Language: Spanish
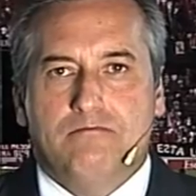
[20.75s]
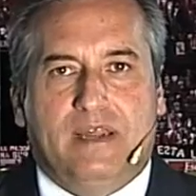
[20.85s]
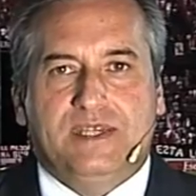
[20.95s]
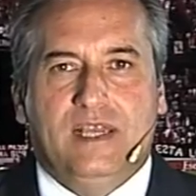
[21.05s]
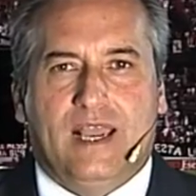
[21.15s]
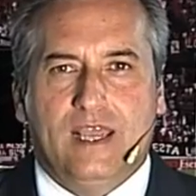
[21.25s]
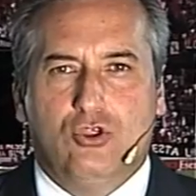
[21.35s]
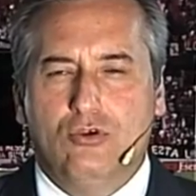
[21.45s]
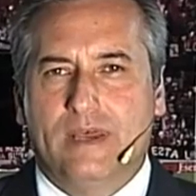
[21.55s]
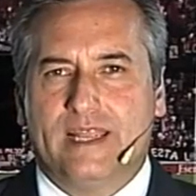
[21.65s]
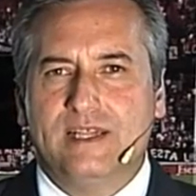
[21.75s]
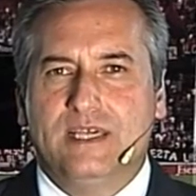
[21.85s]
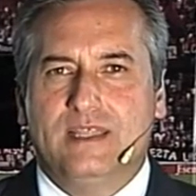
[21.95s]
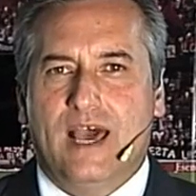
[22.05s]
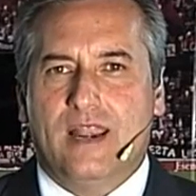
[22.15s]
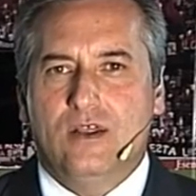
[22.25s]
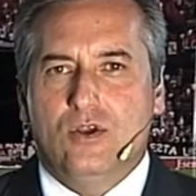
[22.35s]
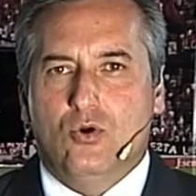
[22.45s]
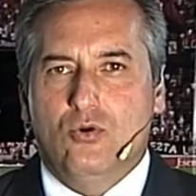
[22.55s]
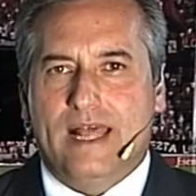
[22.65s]
Parecía que esto iba a transitar
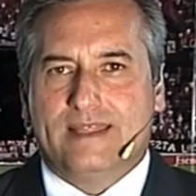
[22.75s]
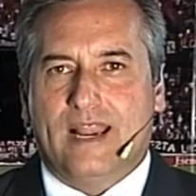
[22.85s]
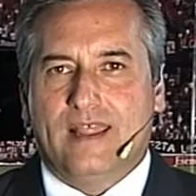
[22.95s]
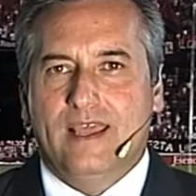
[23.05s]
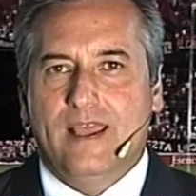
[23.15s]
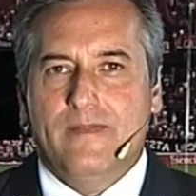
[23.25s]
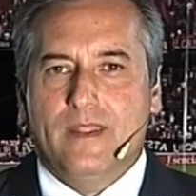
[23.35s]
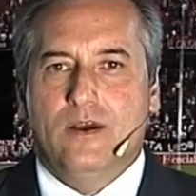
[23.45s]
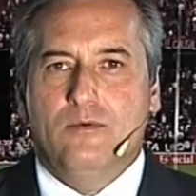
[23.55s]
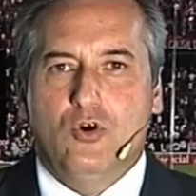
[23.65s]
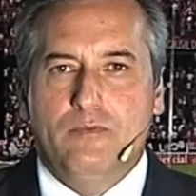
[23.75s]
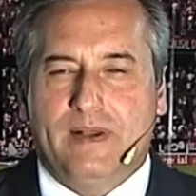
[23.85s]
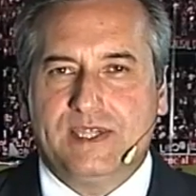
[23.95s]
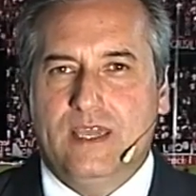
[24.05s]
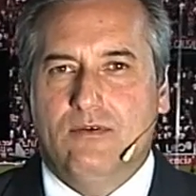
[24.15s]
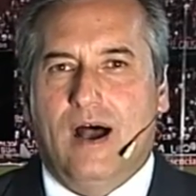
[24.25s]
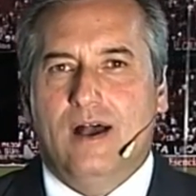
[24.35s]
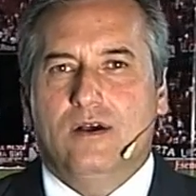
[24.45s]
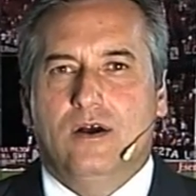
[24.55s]
una tarde eh, muy pasiva,